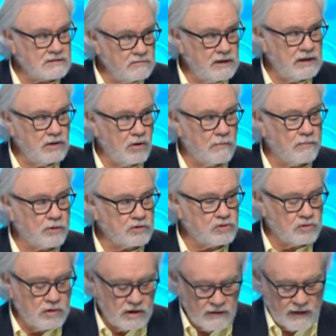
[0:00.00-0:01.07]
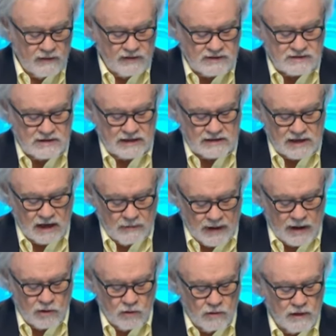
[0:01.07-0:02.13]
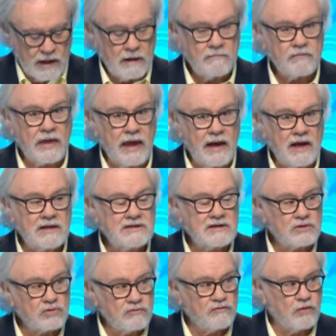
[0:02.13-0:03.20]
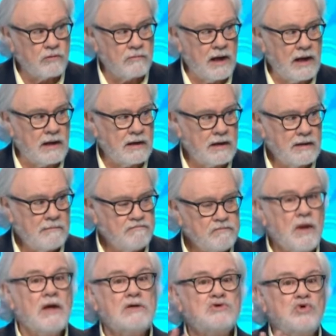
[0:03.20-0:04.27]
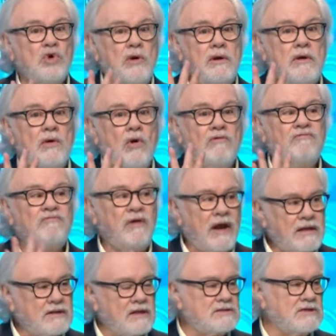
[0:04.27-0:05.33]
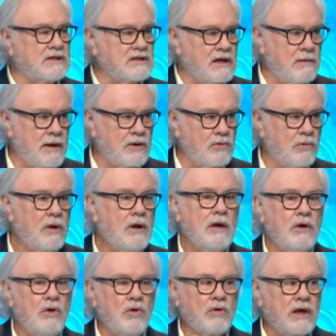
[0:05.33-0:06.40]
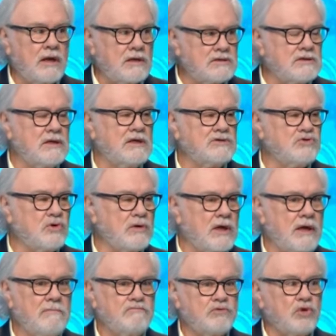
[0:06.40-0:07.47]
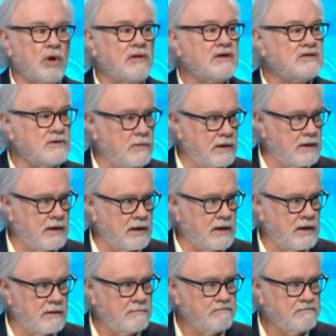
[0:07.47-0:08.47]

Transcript: mil oportunidades de trabajo en el sector formal. Son ofertas de trabajo. No quiere decir esto que todas se vayan a,